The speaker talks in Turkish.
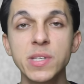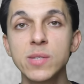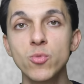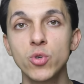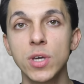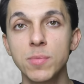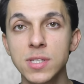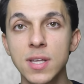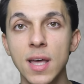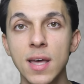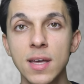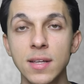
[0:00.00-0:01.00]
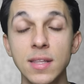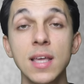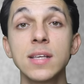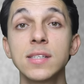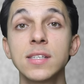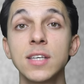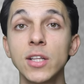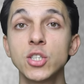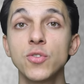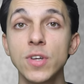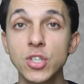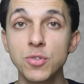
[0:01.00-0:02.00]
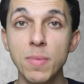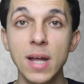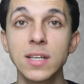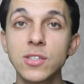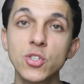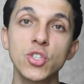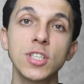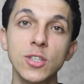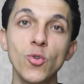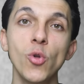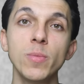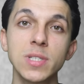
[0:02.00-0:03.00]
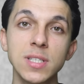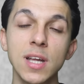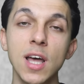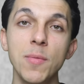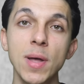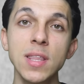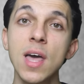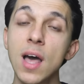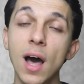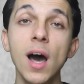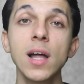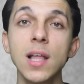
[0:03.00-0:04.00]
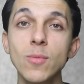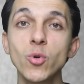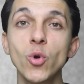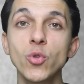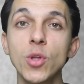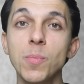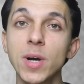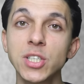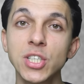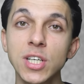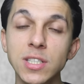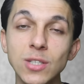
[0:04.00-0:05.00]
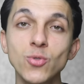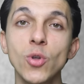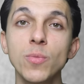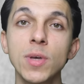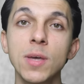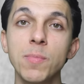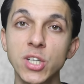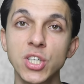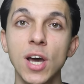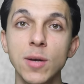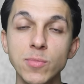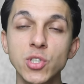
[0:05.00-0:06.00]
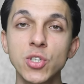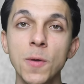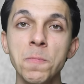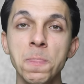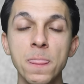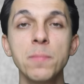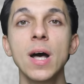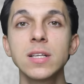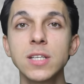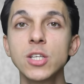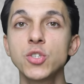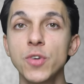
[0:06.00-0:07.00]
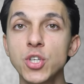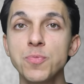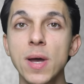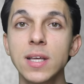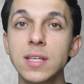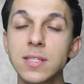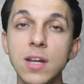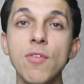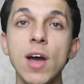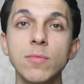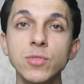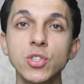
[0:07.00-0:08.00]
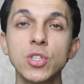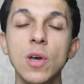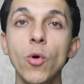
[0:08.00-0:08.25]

Bizim ülkemizde ne yazık ki alışveriş merkezi çılgınlığı olmasına rağmen hala bu konuda başarısız olmayı başarmış bazı alışveriş merkezleri varmış.